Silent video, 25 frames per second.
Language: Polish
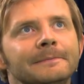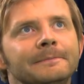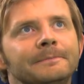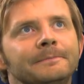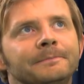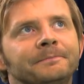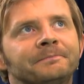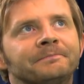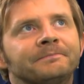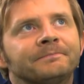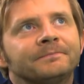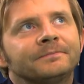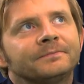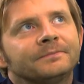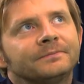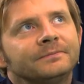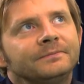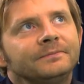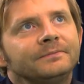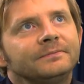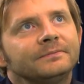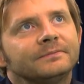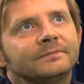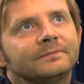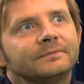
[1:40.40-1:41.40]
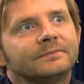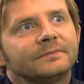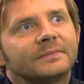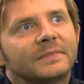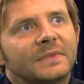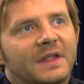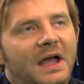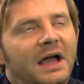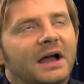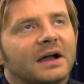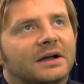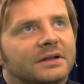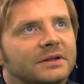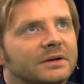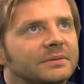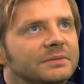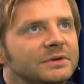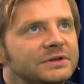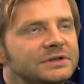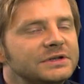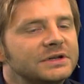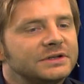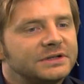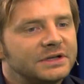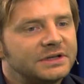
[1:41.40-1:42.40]
Mm, tak, no
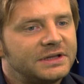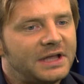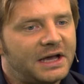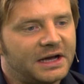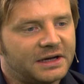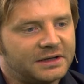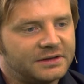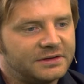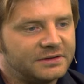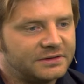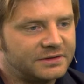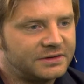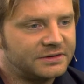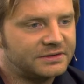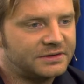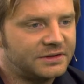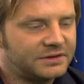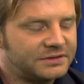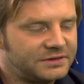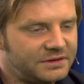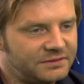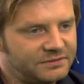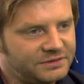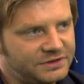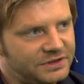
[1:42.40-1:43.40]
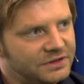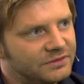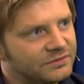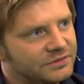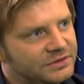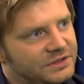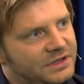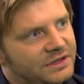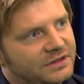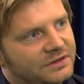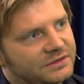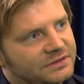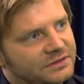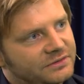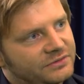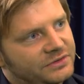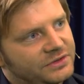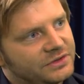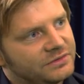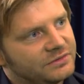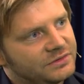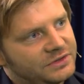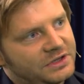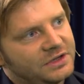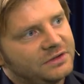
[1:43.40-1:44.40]
myślę, że tak. No to, to są ci ludzie. To są
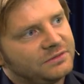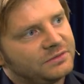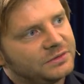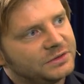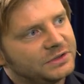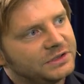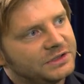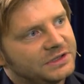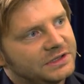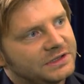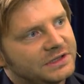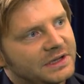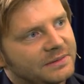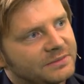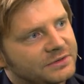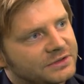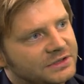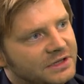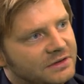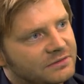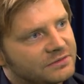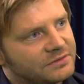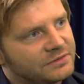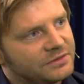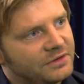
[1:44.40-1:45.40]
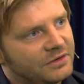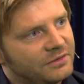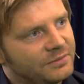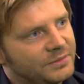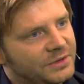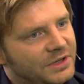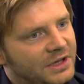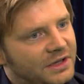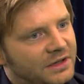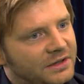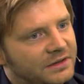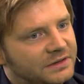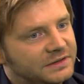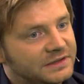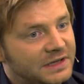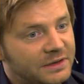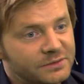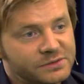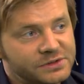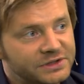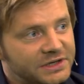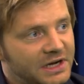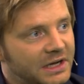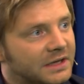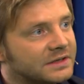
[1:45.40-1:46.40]
ci ludzie, którzy gdzieś tam kształtują mnie
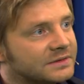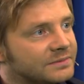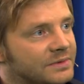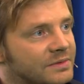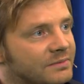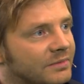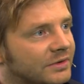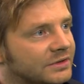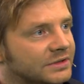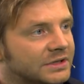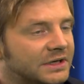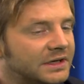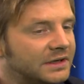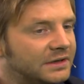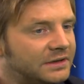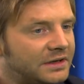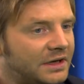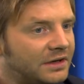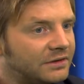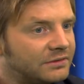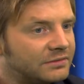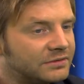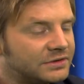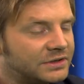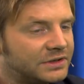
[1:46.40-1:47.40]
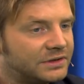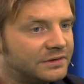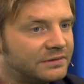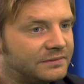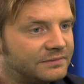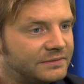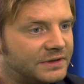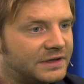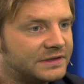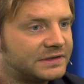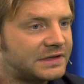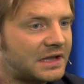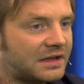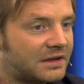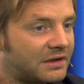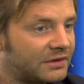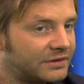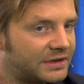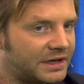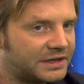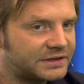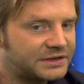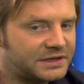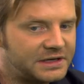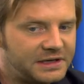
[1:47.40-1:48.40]
cały czas, mimo że niektórzy niestety
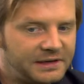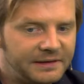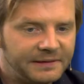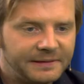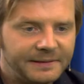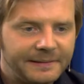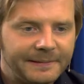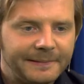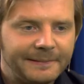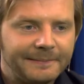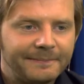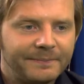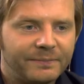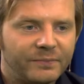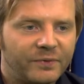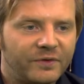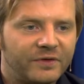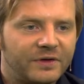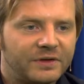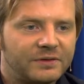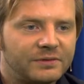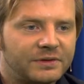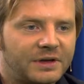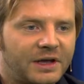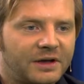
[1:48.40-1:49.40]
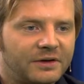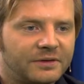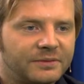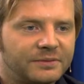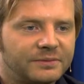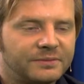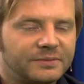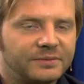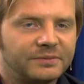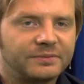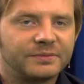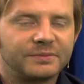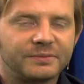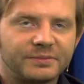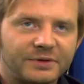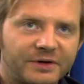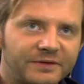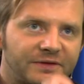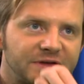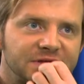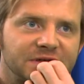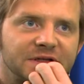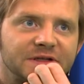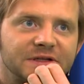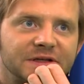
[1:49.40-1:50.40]
odeszli. Mówię tutaj o
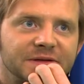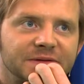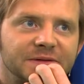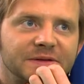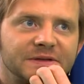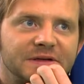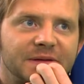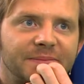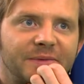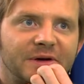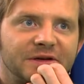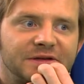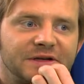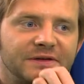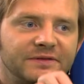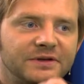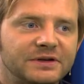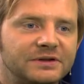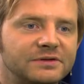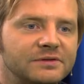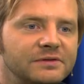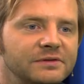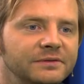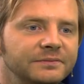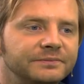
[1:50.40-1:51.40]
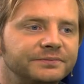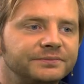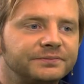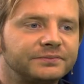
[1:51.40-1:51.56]
profesorze Zapasiewiczu